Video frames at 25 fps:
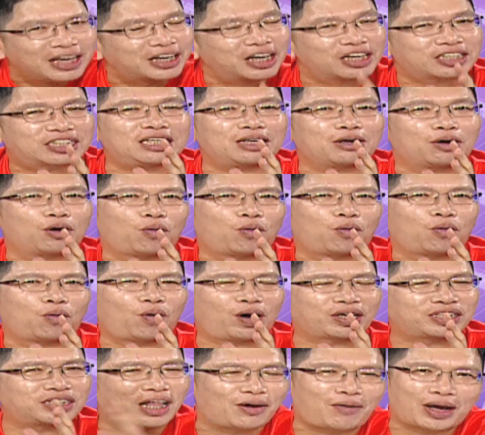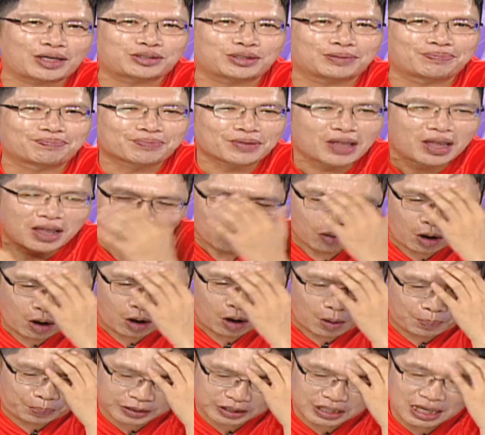可是我还是老话一句，
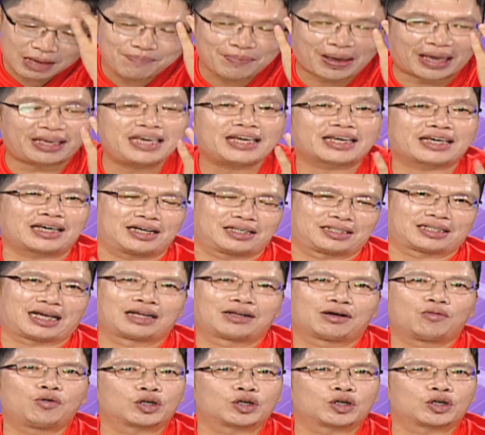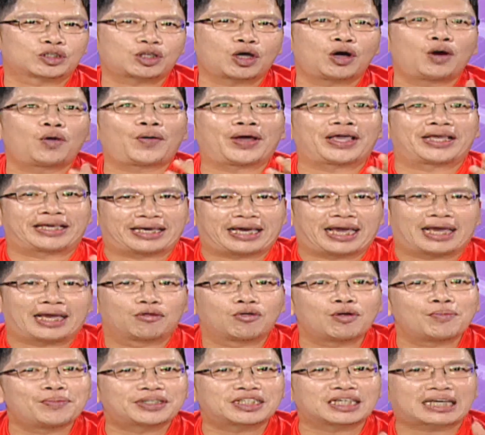我不是每一个人我都会给，
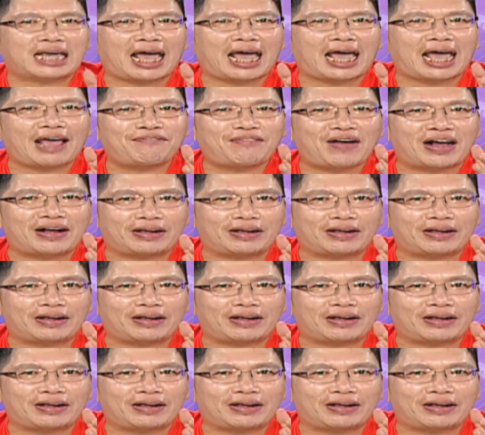我们只开